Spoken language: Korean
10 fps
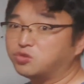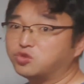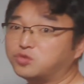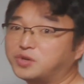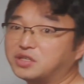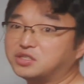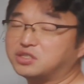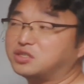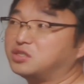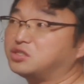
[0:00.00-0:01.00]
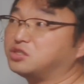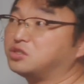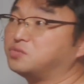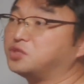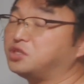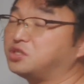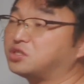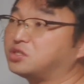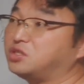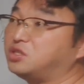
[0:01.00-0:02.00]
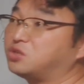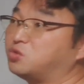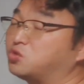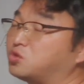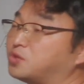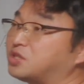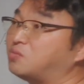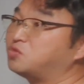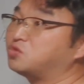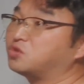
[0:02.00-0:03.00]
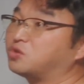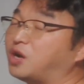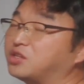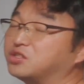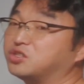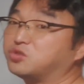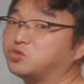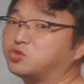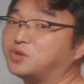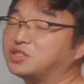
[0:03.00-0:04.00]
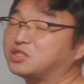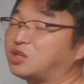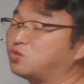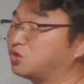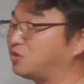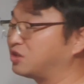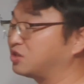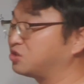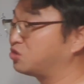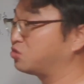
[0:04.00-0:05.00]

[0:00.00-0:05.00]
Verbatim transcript: 제가 컨트롤 박스를 지금 이, 이 컨트롤 박스 3중 그 환경 제어 컨트롤 박스 단독 환경